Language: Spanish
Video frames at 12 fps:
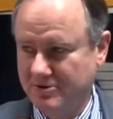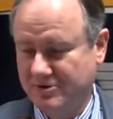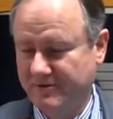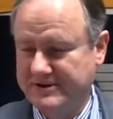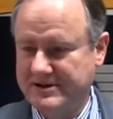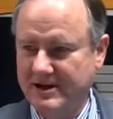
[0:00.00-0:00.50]

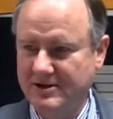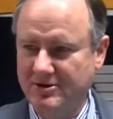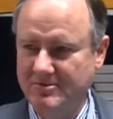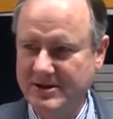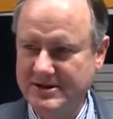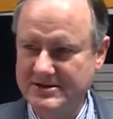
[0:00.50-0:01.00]
sofisticando
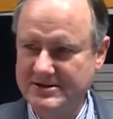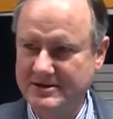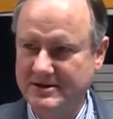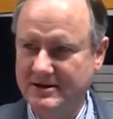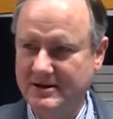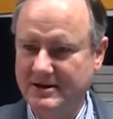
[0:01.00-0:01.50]
más
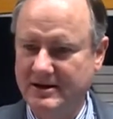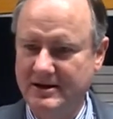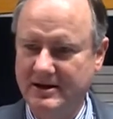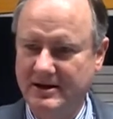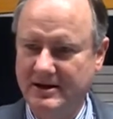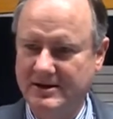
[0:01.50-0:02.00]

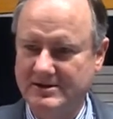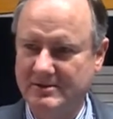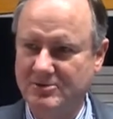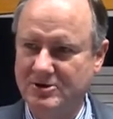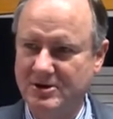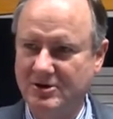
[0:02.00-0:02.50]
y
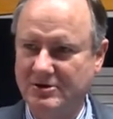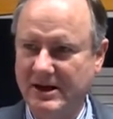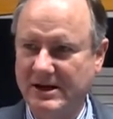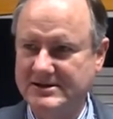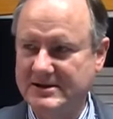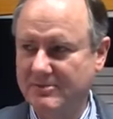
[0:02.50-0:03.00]
estamos haciendo
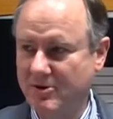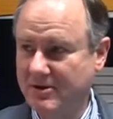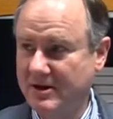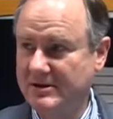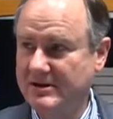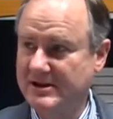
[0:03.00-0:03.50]
telas de
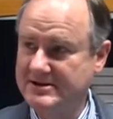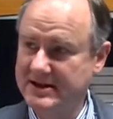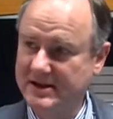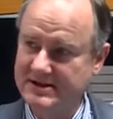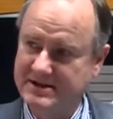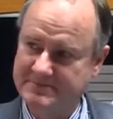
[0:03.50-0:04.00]
moda,
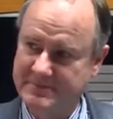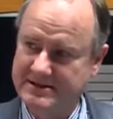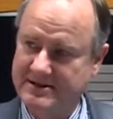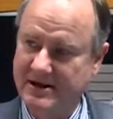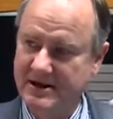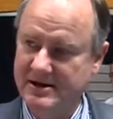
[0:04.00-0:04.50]
textiles
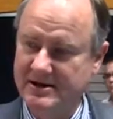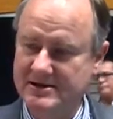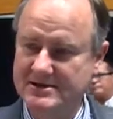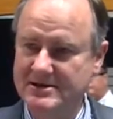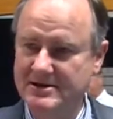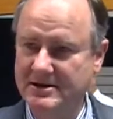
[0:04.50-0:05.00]

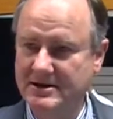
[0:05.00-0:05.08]
especiales,